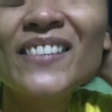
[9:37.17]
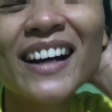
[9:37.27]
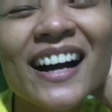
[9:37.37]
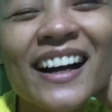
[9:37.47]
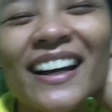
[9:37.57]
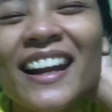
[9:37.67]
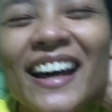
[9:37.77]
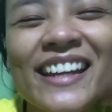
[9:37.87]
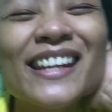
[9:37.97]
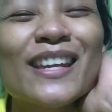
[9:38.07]
Baka
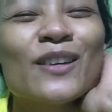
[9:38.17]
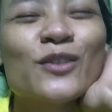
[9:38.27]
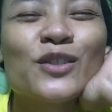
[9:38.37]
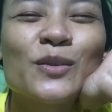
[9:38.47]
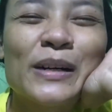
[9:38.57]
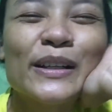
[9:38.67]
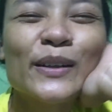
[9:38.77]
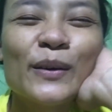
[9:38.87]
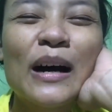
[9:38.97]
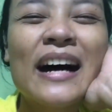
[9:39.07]
kalain ni YouTube,
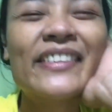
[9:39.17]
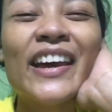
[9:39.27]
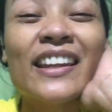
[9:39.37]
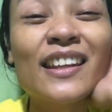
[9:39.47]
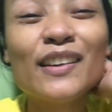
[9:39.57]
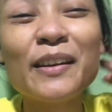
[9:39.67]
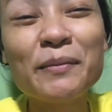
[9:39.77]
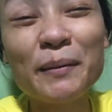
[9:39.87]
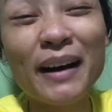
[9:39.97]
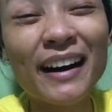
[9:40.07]
ano, dede yun ng
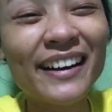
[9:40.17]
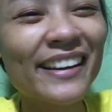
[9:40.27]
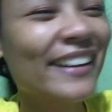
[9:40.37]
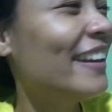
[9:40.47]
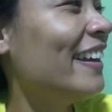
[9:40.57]
babae.